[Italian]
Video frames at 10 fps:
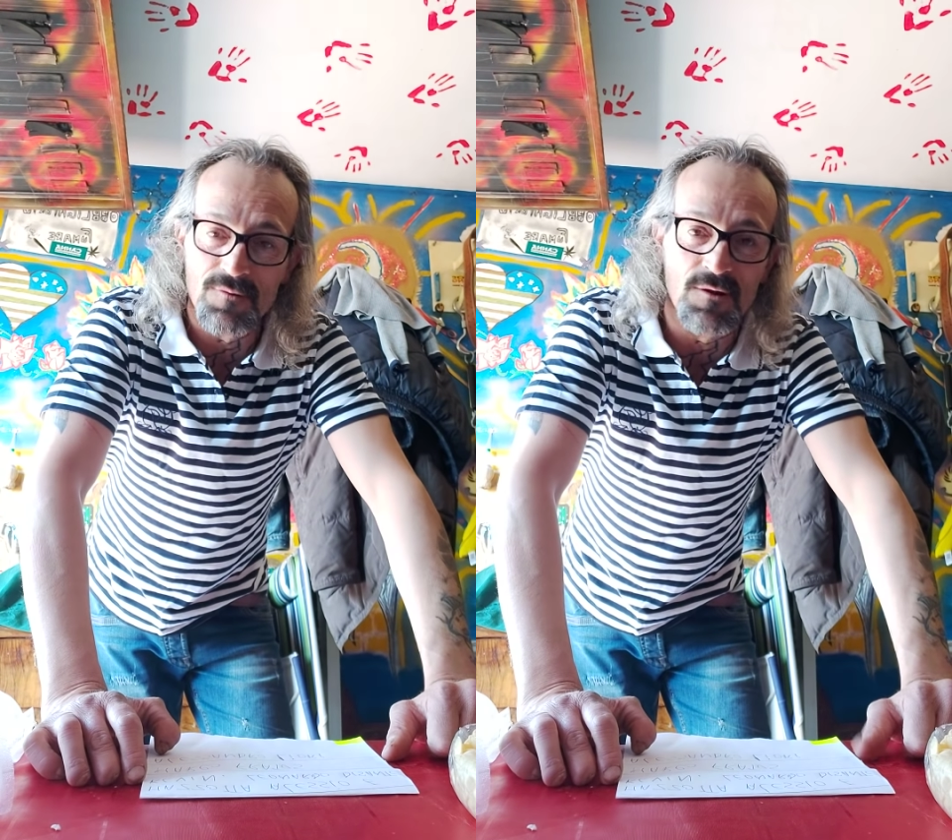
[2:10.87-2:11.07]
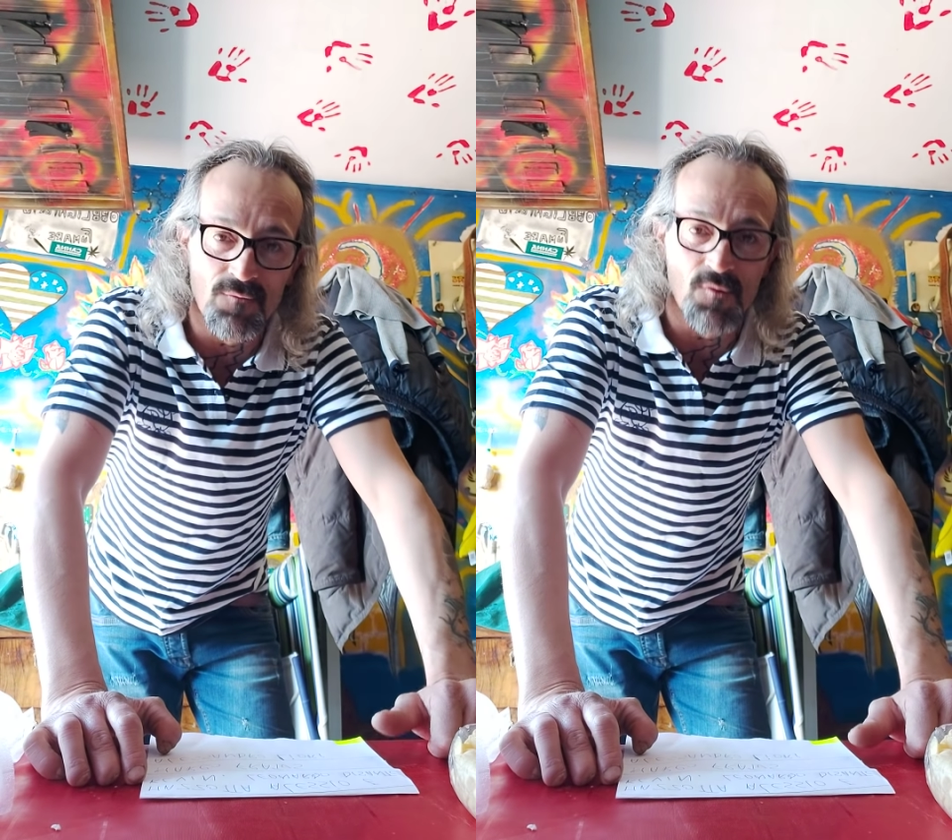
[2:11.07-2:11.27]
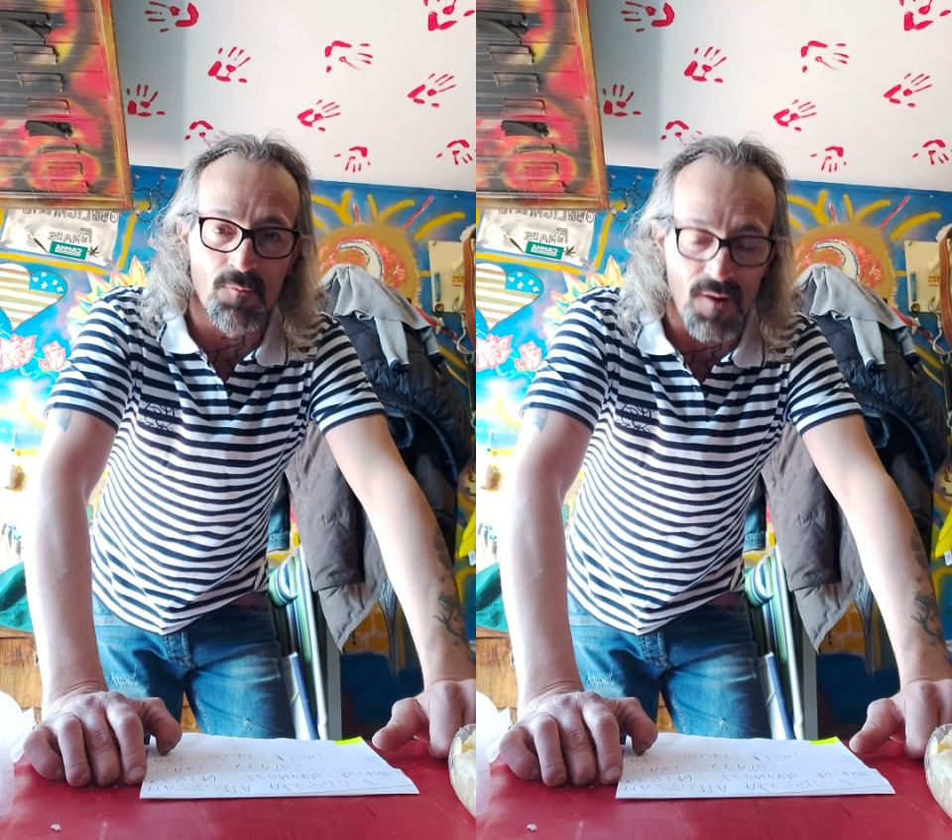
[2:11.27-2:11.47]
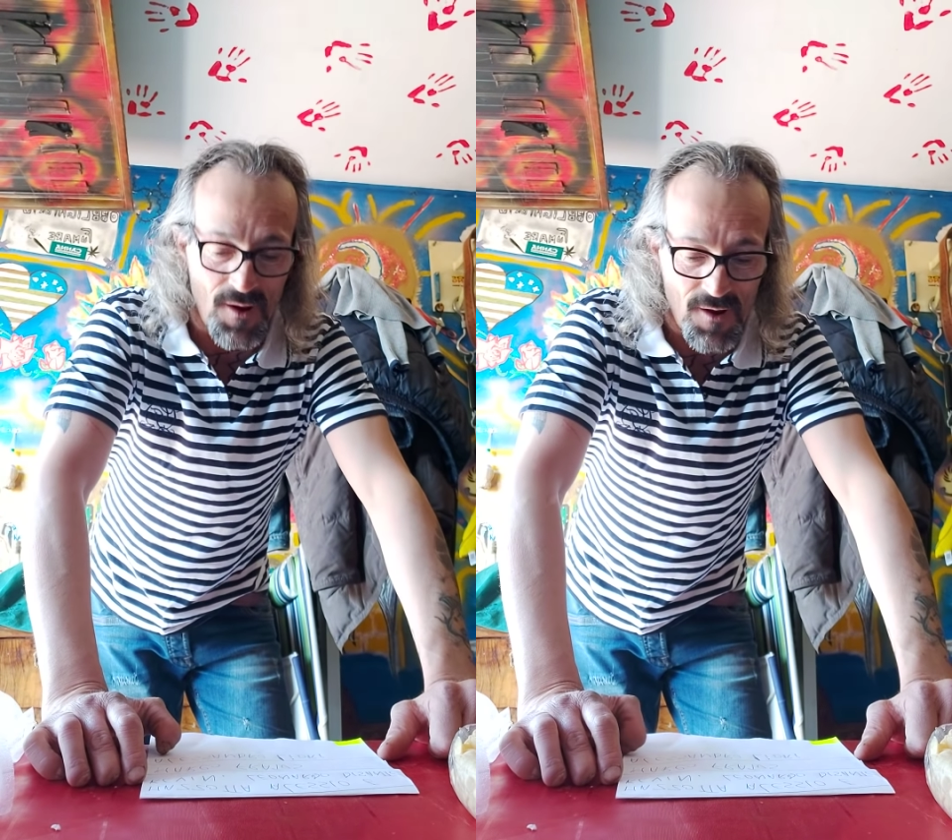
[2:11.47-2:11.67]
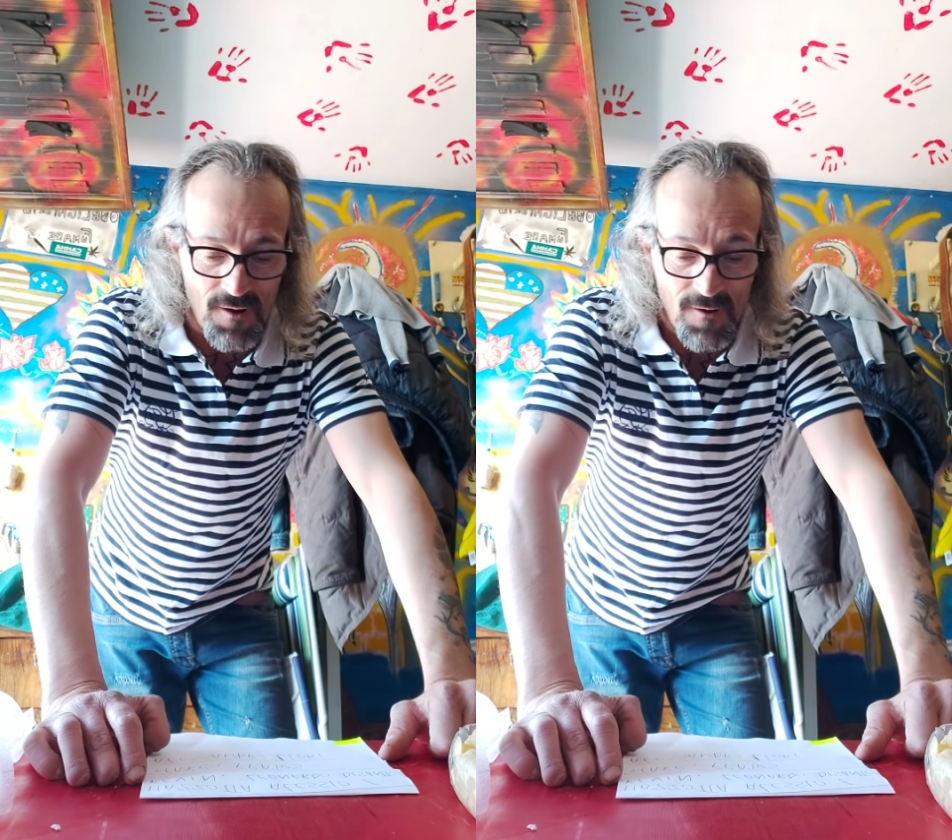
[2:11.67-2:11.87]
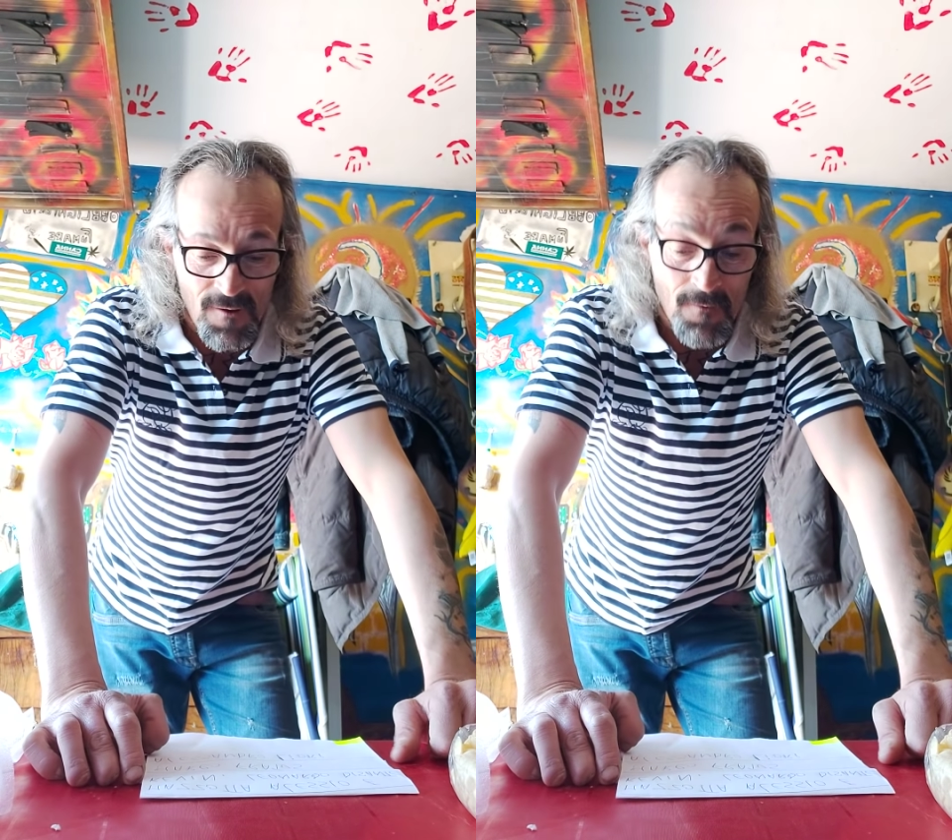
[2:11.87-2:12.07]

ti voglio bene.